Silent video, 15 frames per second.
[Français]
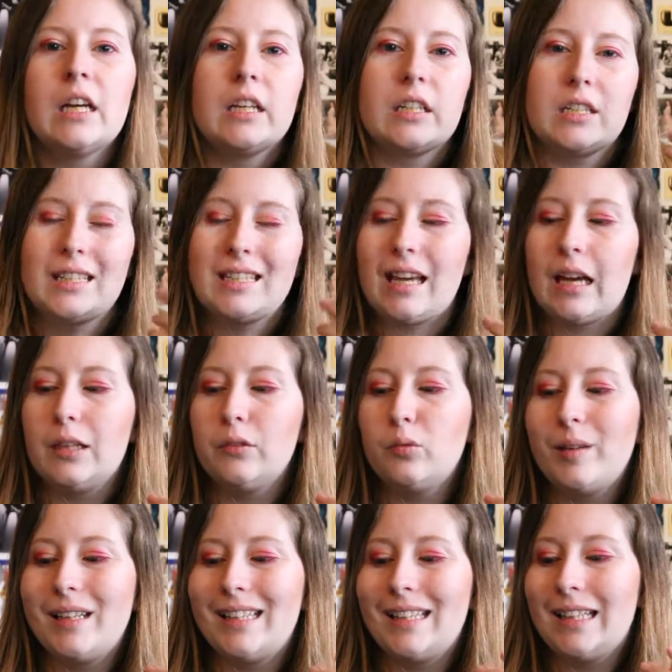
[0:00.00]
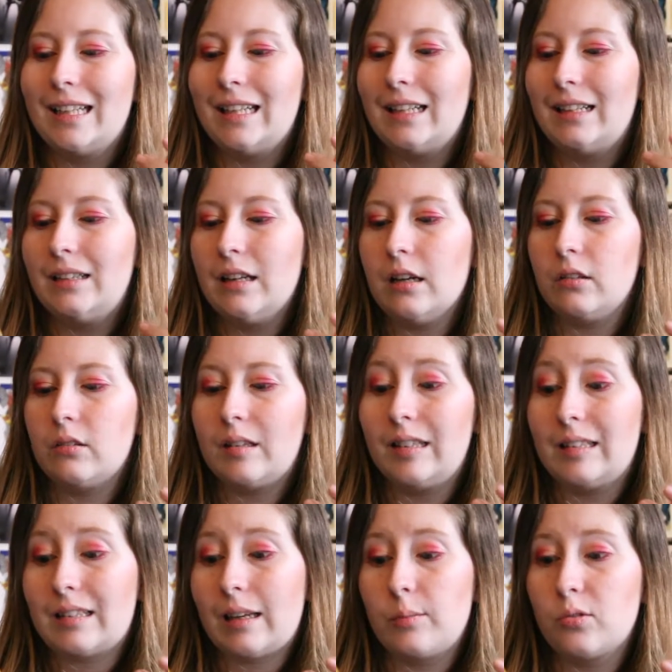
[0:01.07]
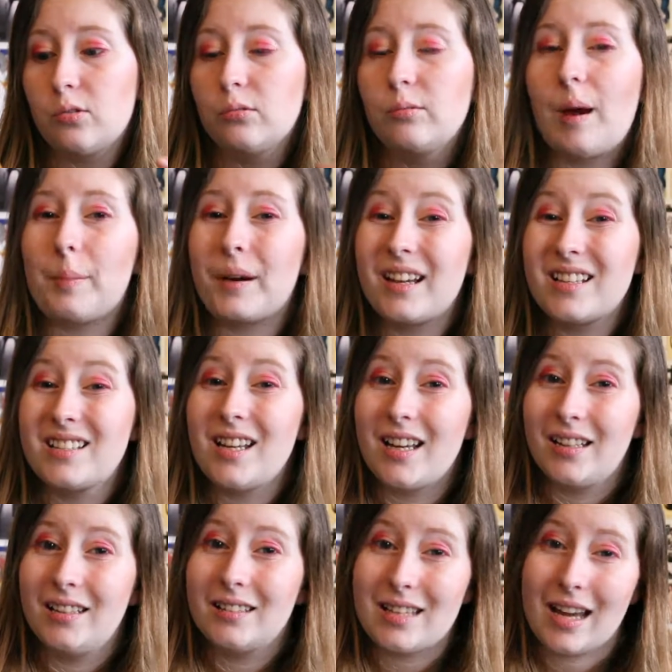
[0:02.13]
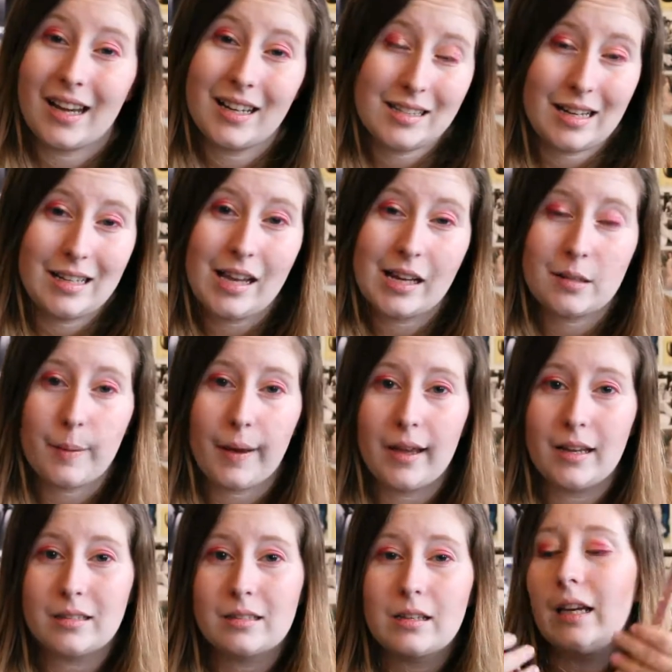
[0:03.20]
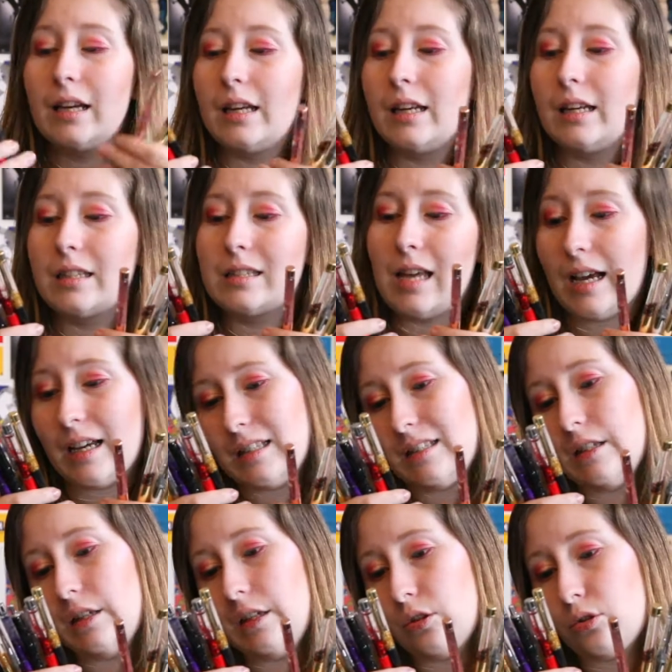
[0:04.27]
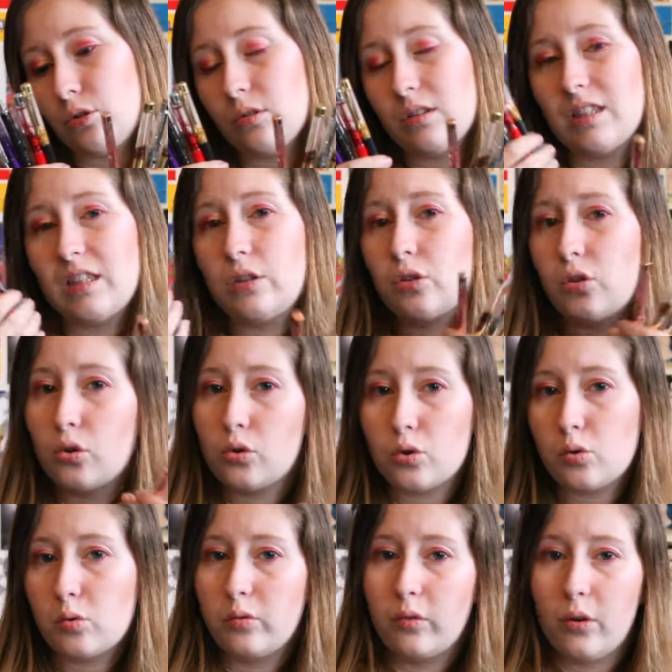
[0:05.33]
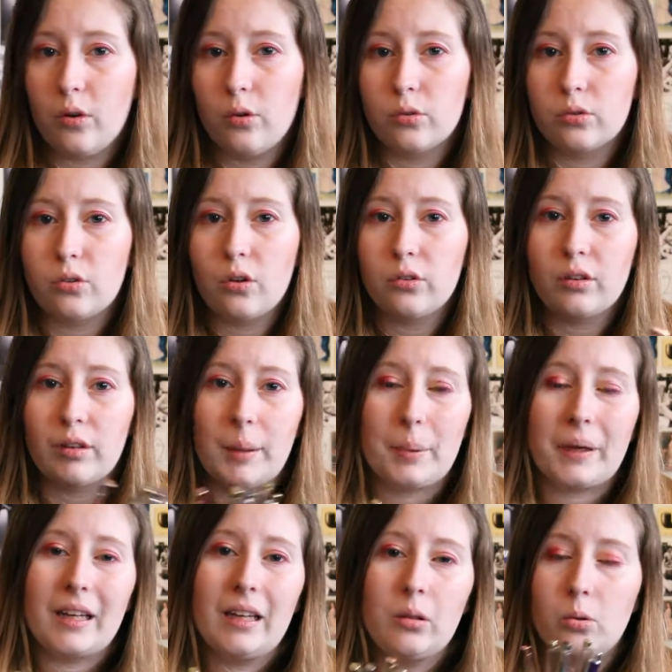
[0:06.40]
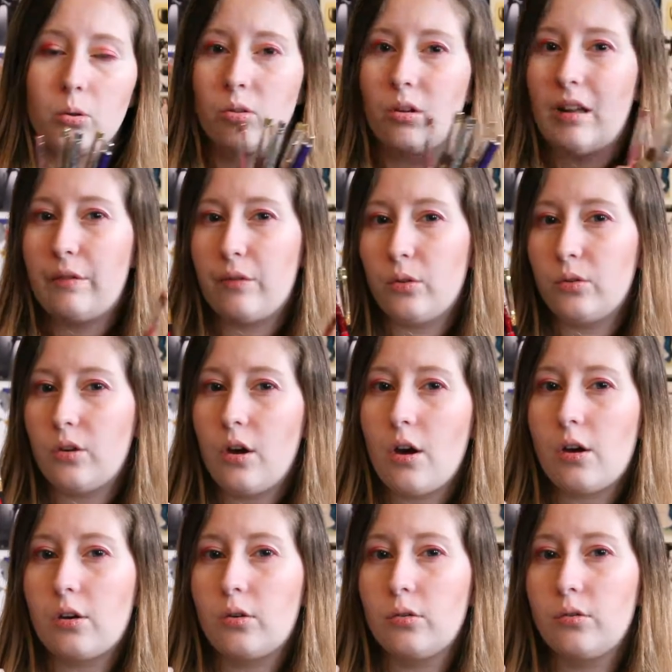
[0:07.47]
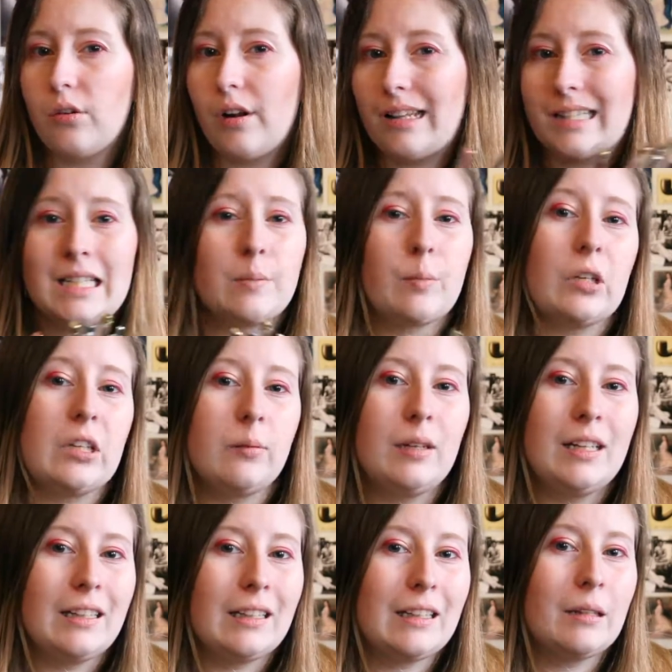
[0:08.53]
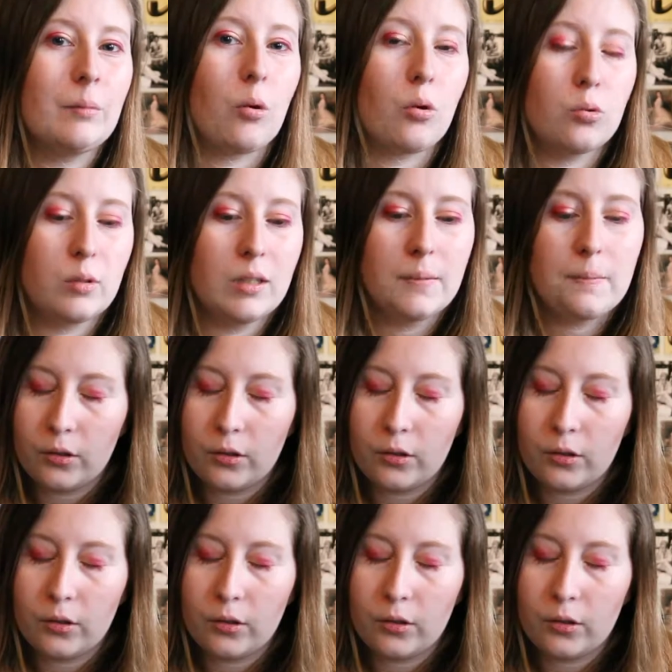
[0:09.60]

J'essaierai de vous mettre les liens dans la description, mais après ça reste AliExpress et ça reste des choses qui changent souvent autant dans les prix que dans les vendeurs, que dans la disponibilité des produits.